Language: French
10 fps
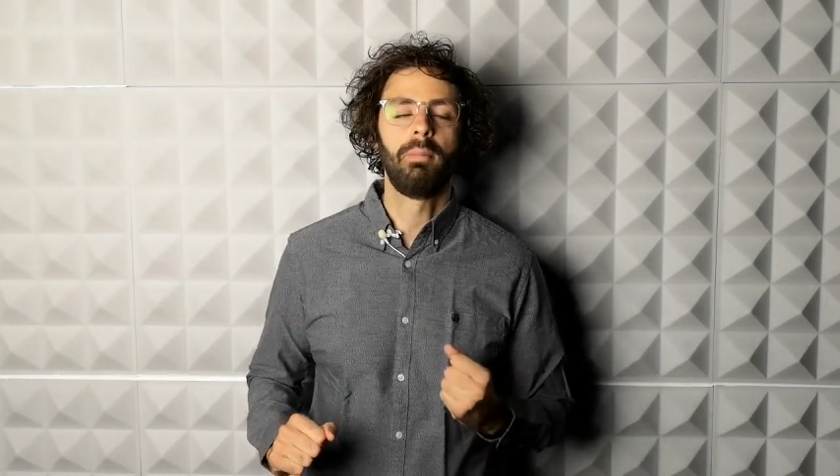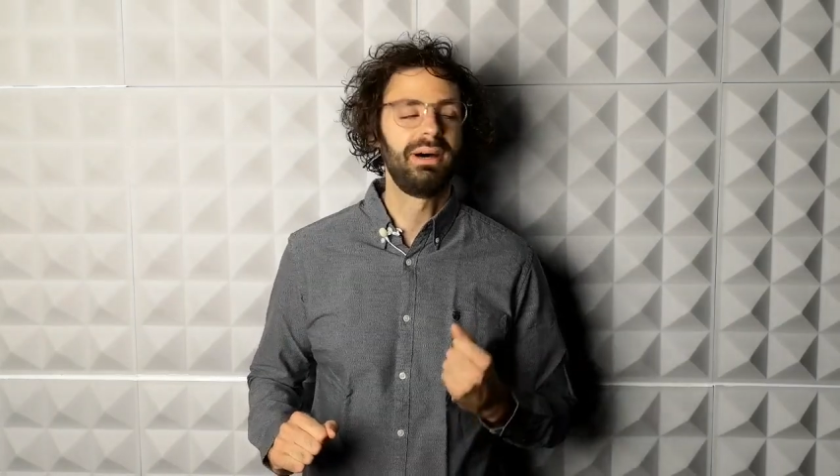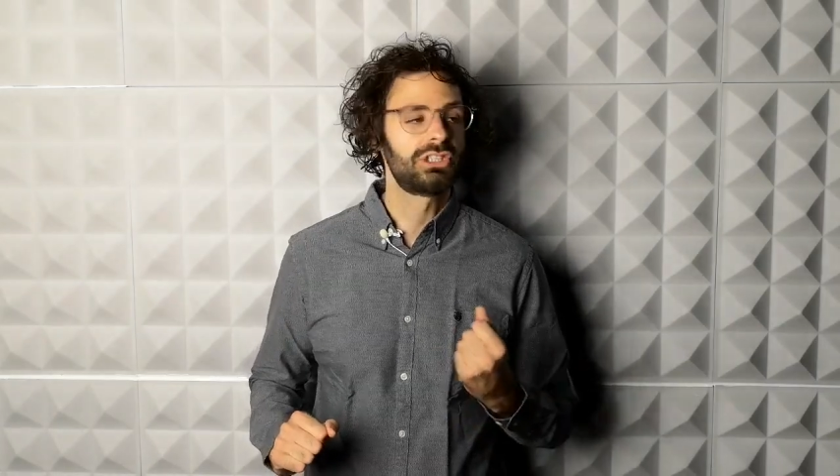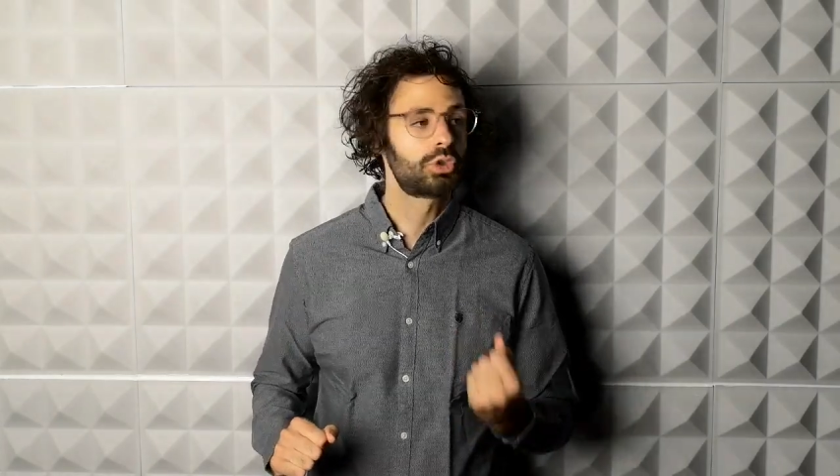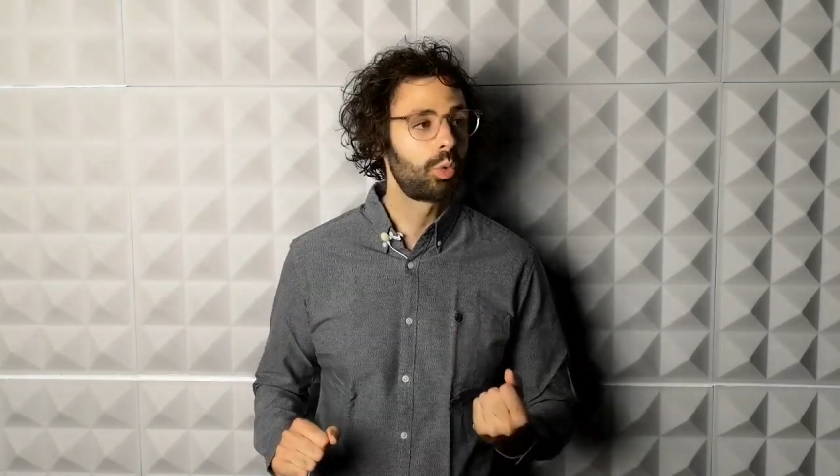la
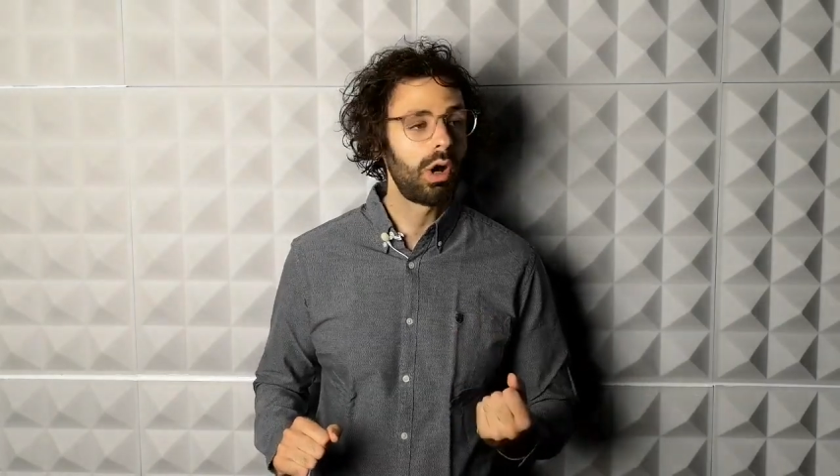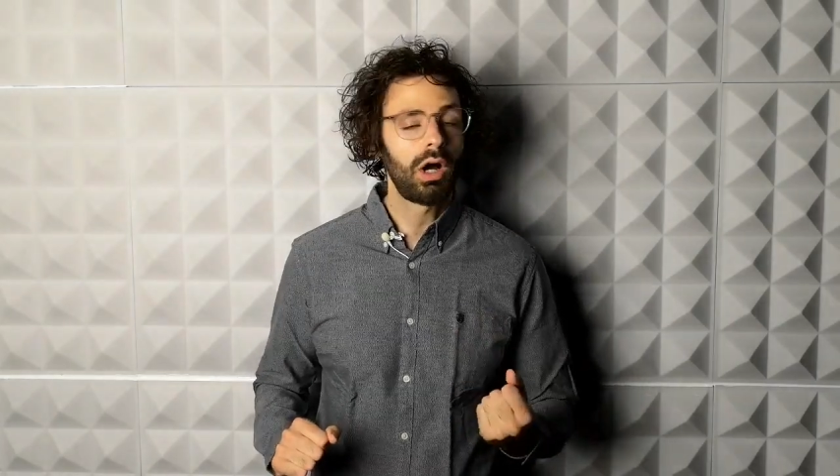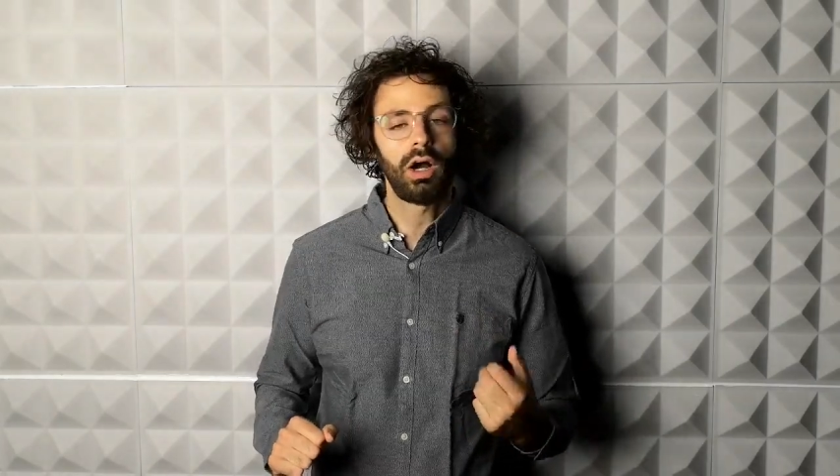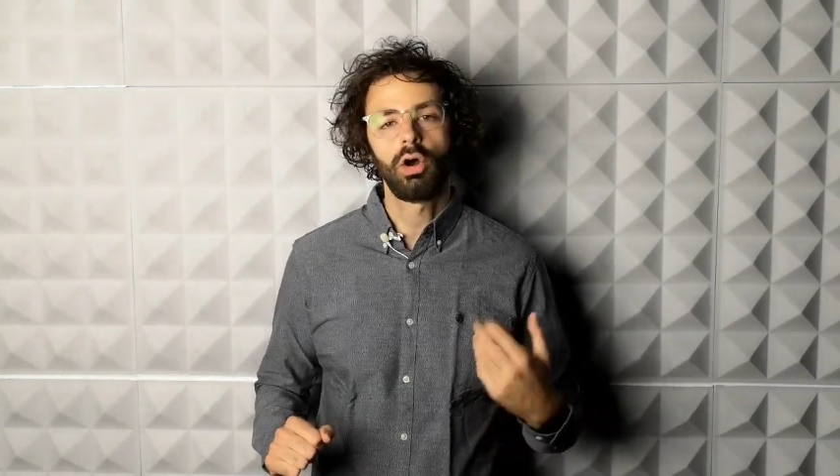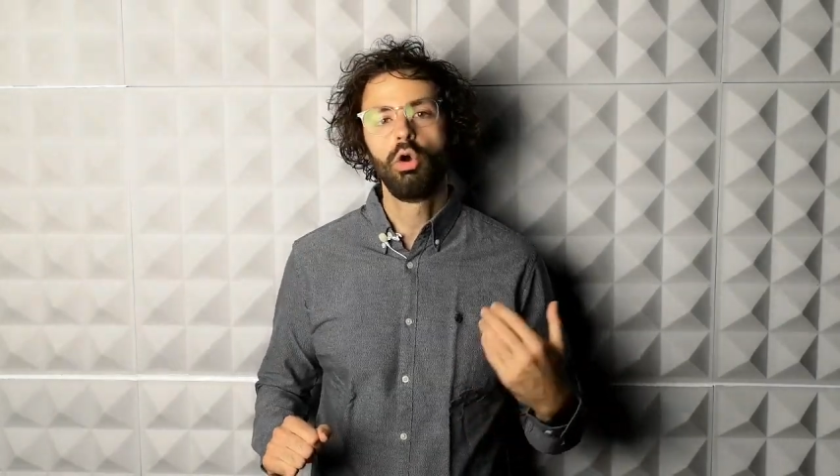
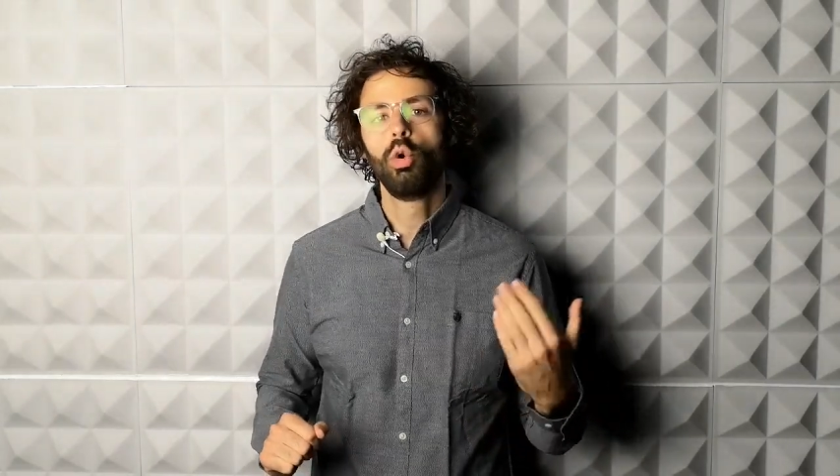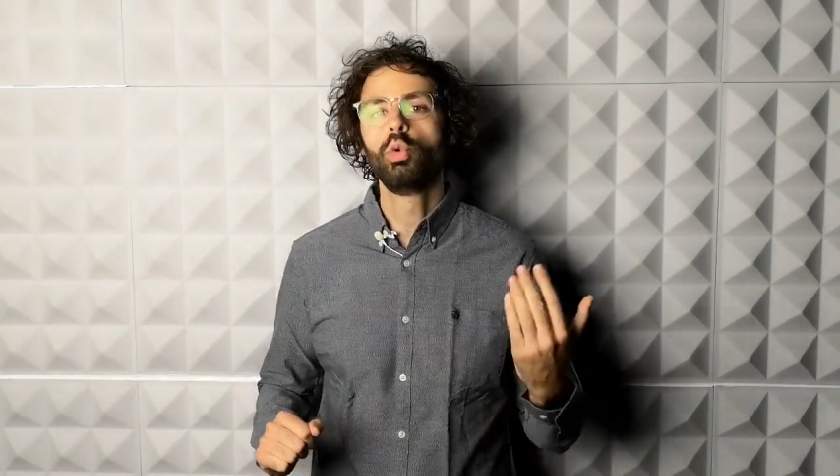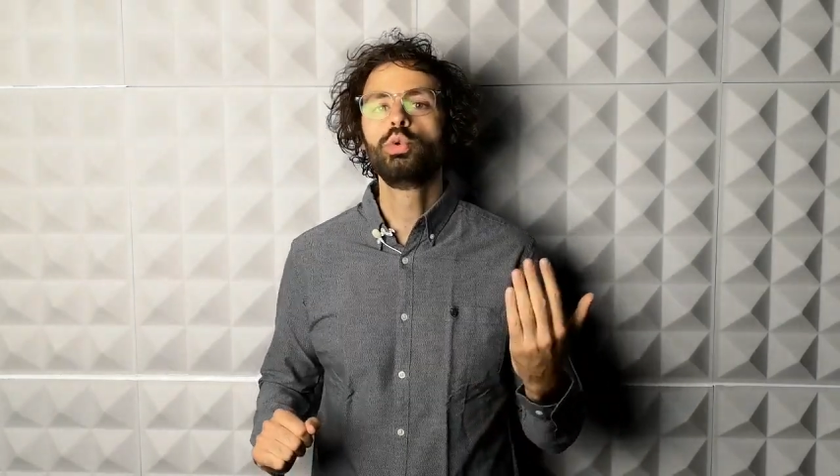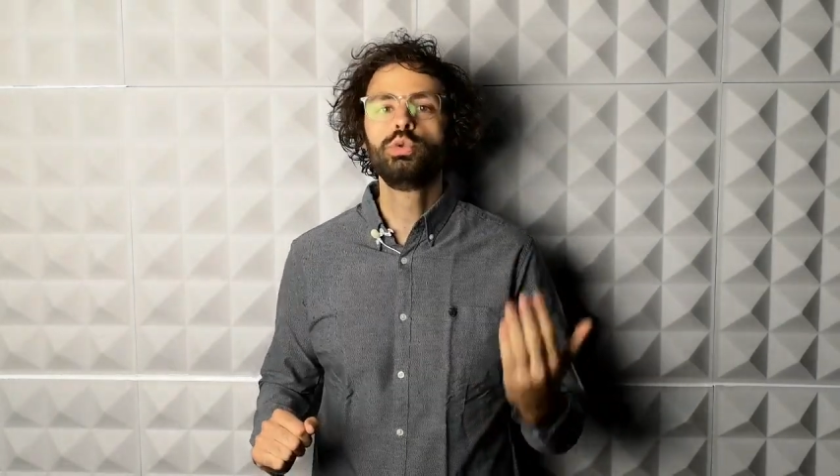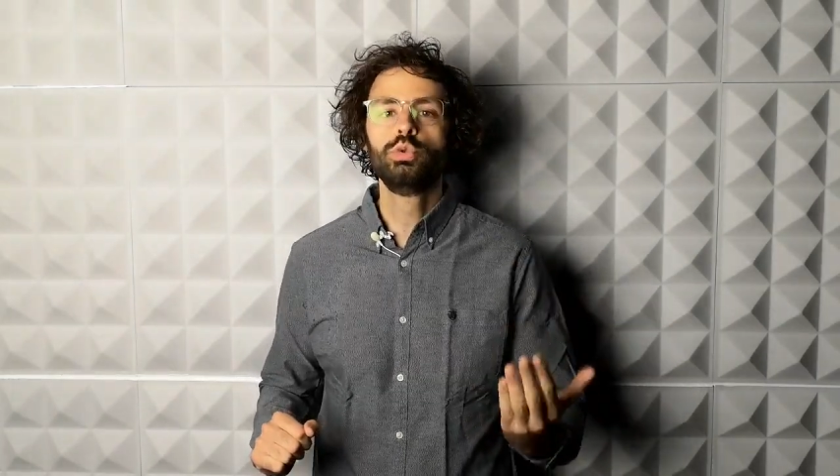mâchoire
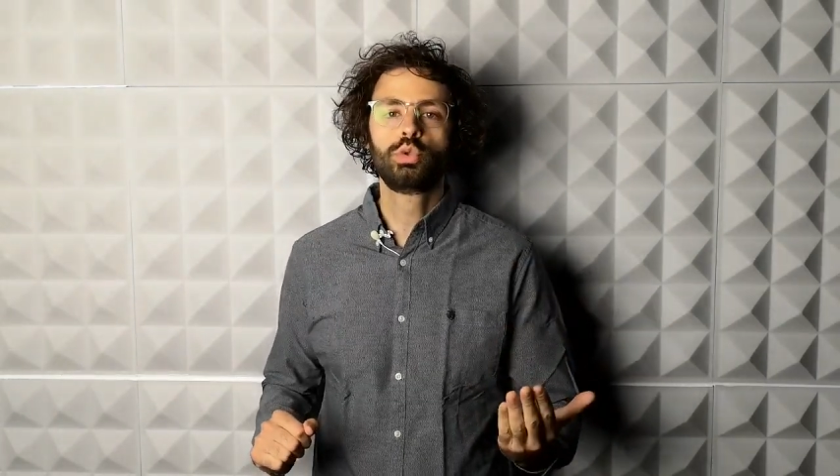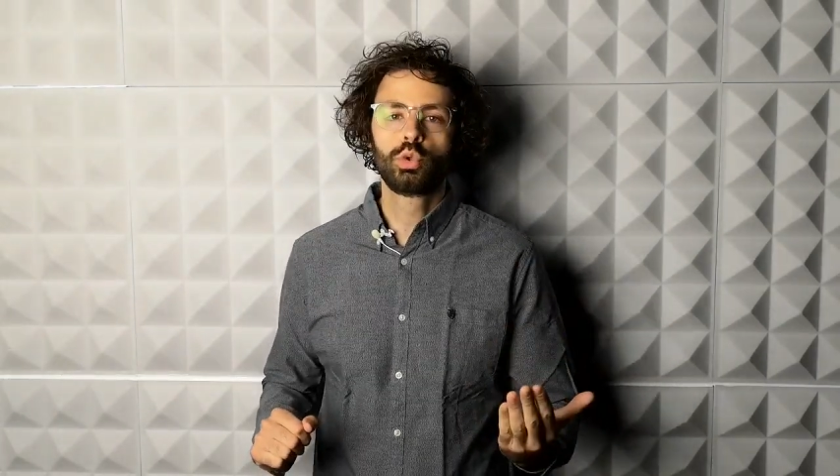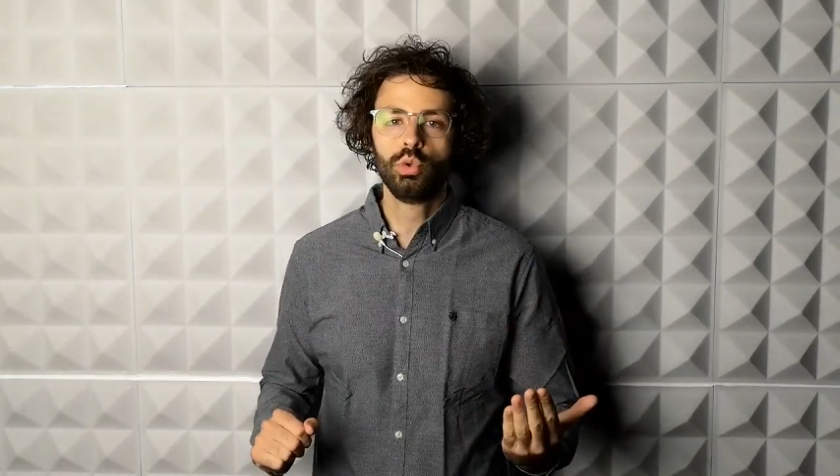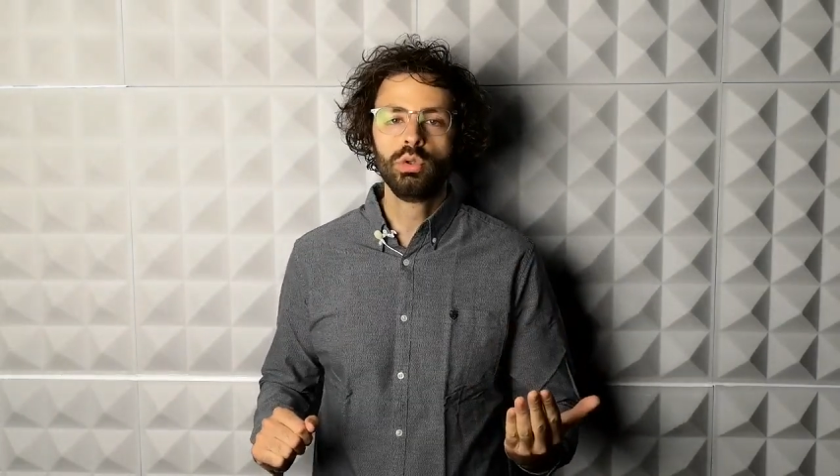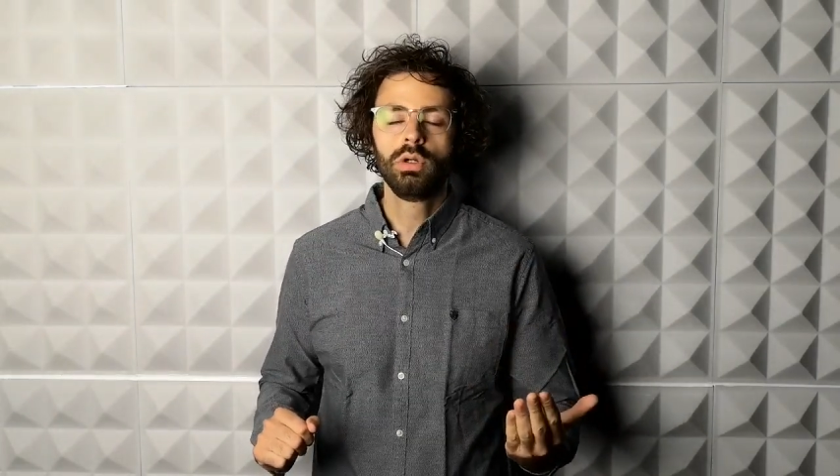ou du
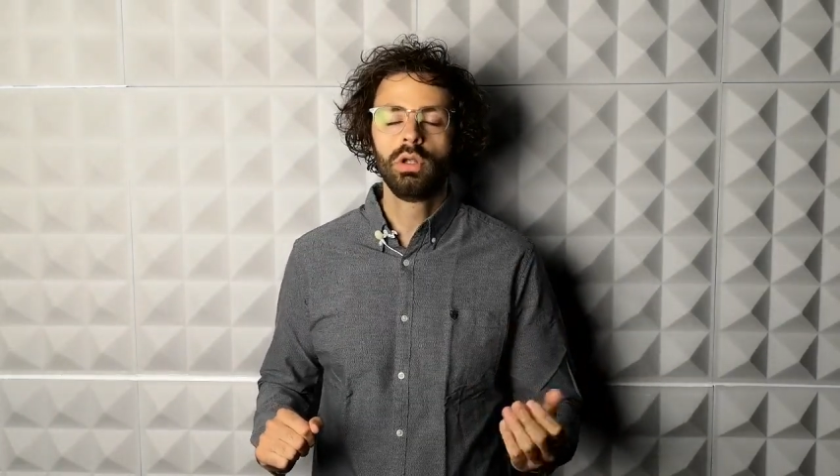cou